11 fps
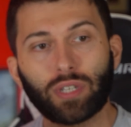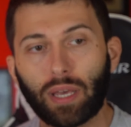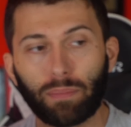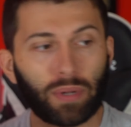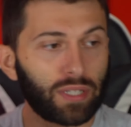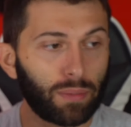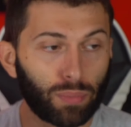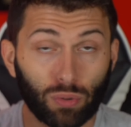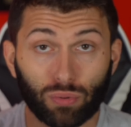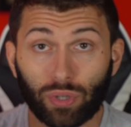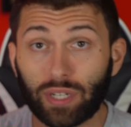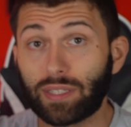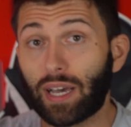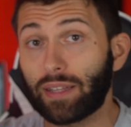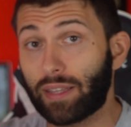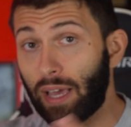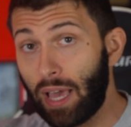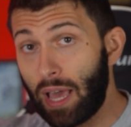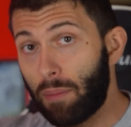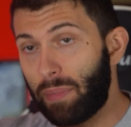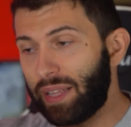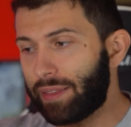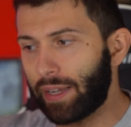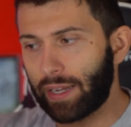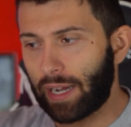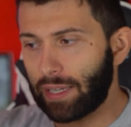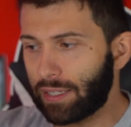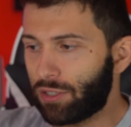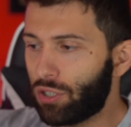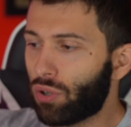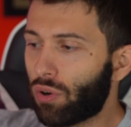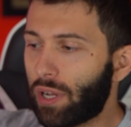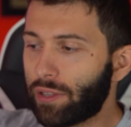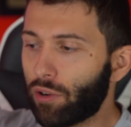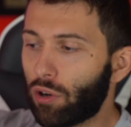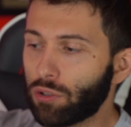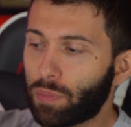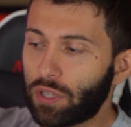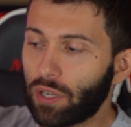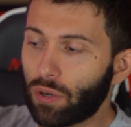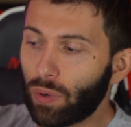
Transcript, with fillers: se per esempio lo utilizzate mentre in casa ci sono altri ospiti.